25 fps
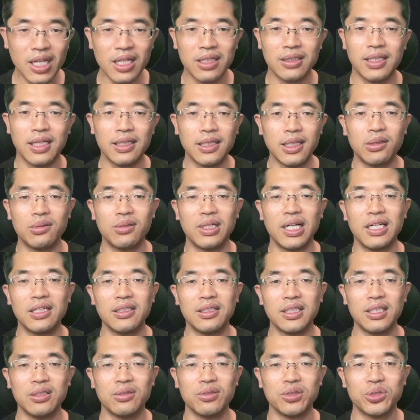ただの
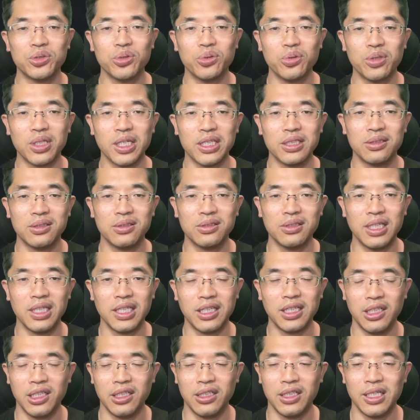ランキングを紹介するだ
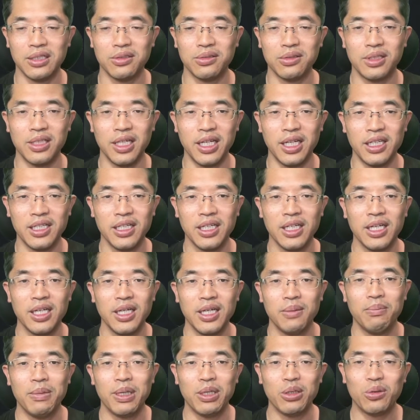けでなくて、
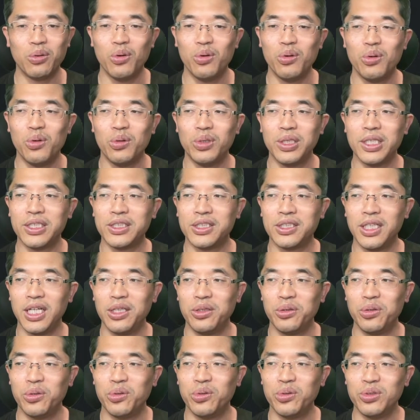まあ、今後です
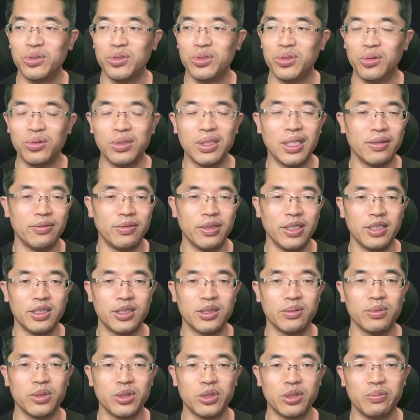ね、どういうような
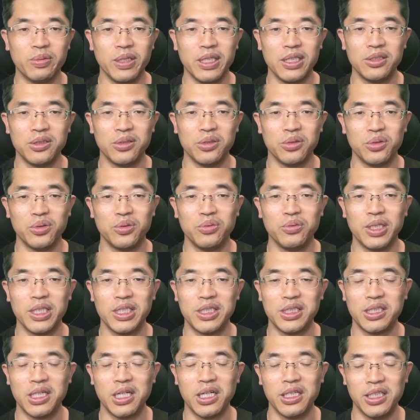Facebook ページの運
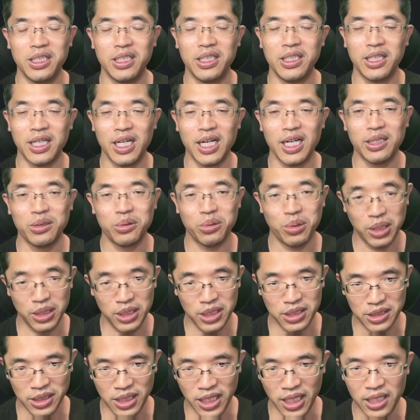営したらいいかとか
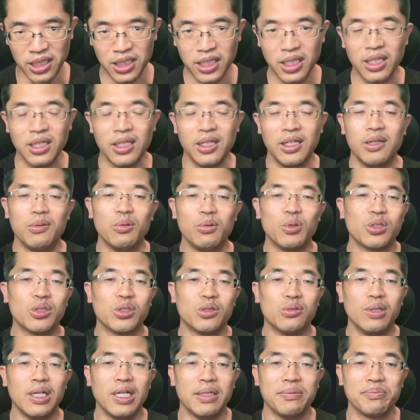ですね、もし
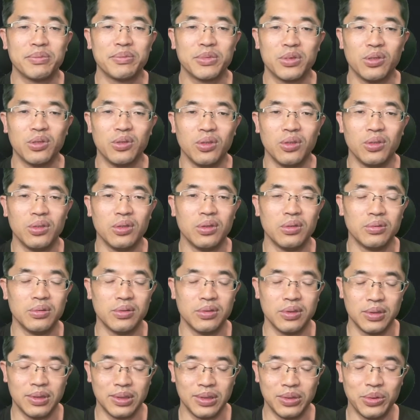くは、その、
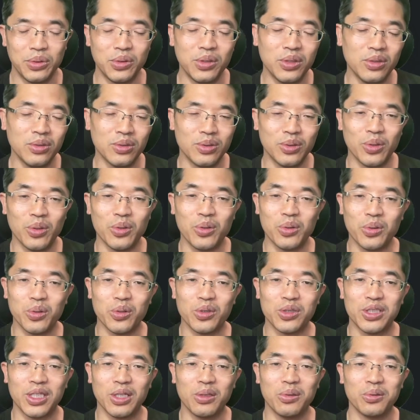どういう投
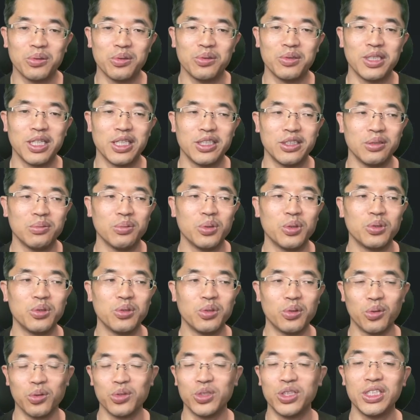稿したことに対して僕
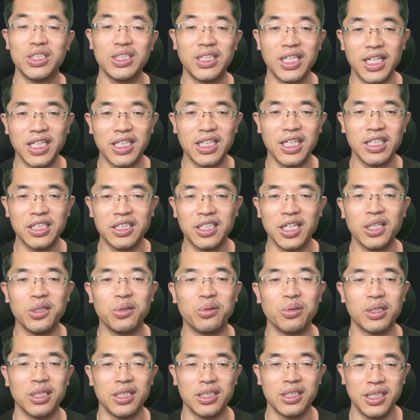の個人的な意見
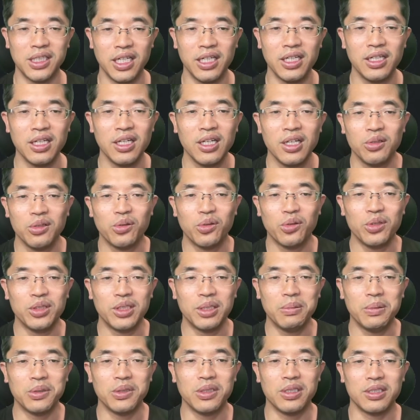とかですね、こういっ
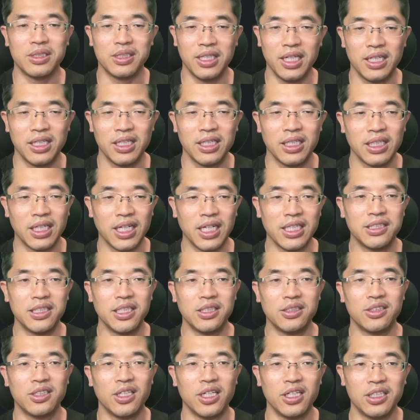たものをですね、解
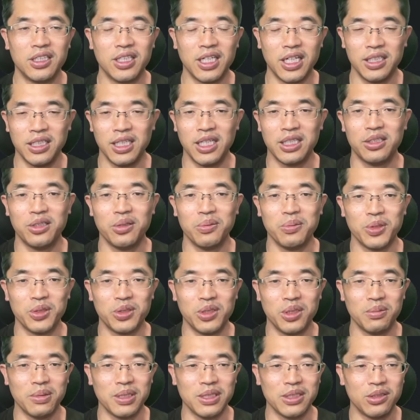説していきたいなって思っ
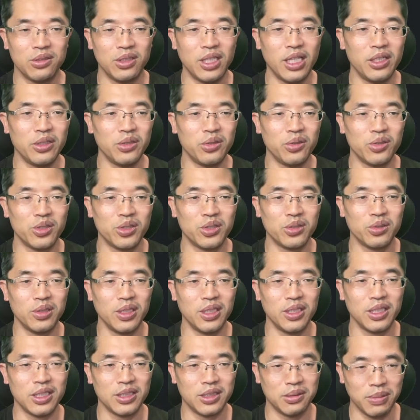ていますので、よろしくお
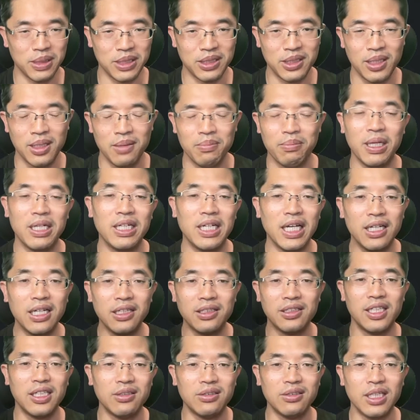願いいたします。まあ、
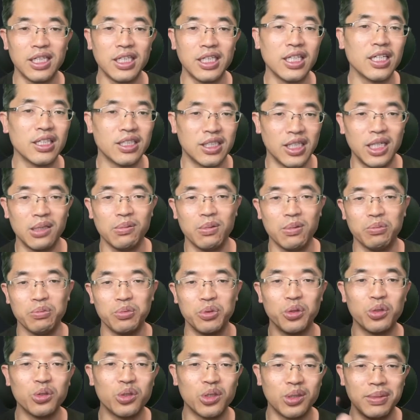ランキングだけだったら、もう
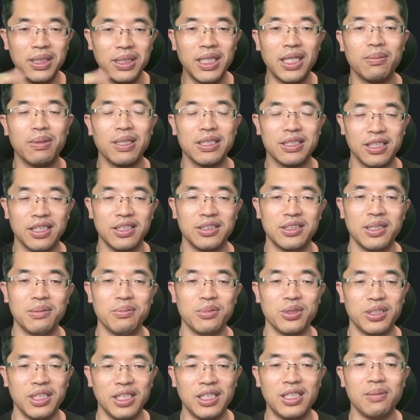ブログ見ればですね、全
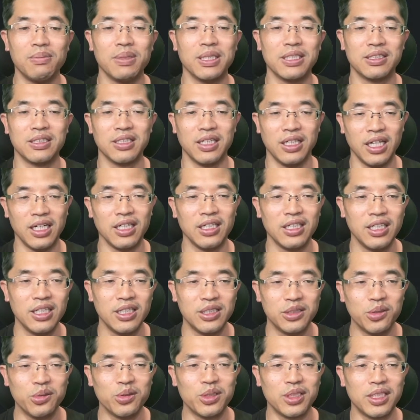部出てますから、
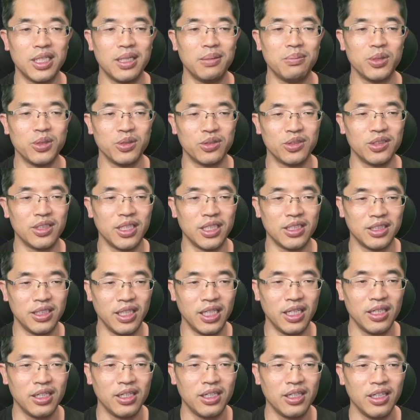そうじゃないものについてです
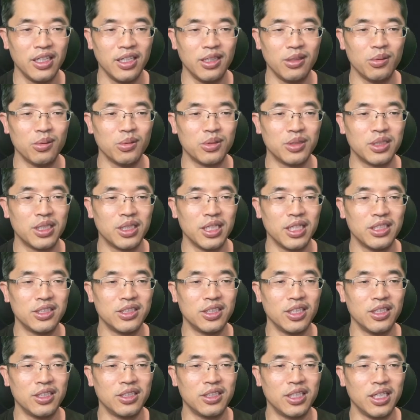ね、えー、お伝えし
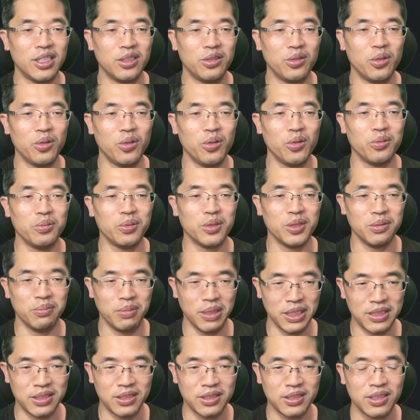ていきたいと思い
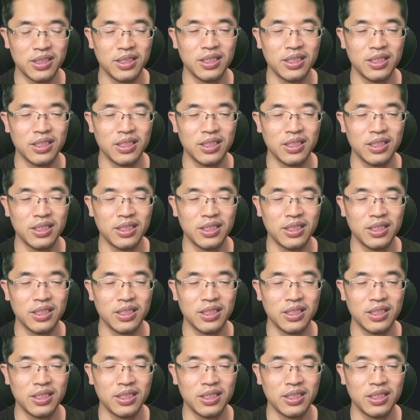ます。